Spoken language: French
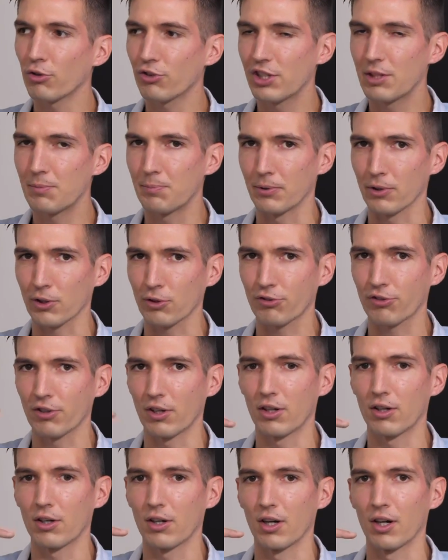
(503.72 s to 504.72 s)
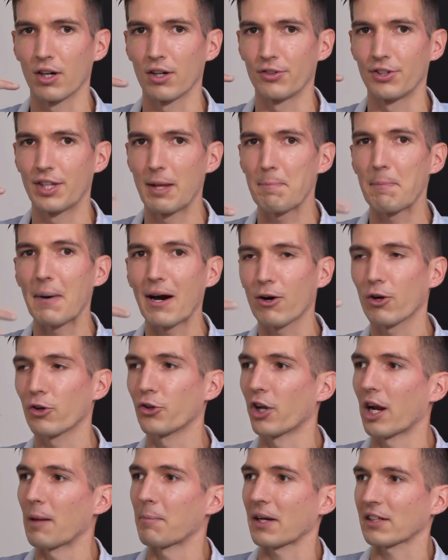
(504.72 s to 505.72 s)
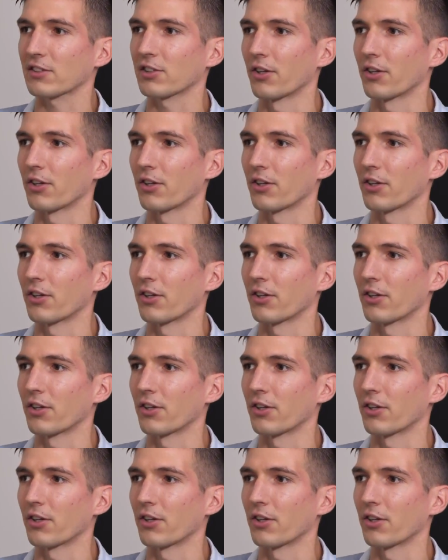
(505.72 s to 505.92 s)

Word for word: ou 10% euh, des paroles Alors, quand je dis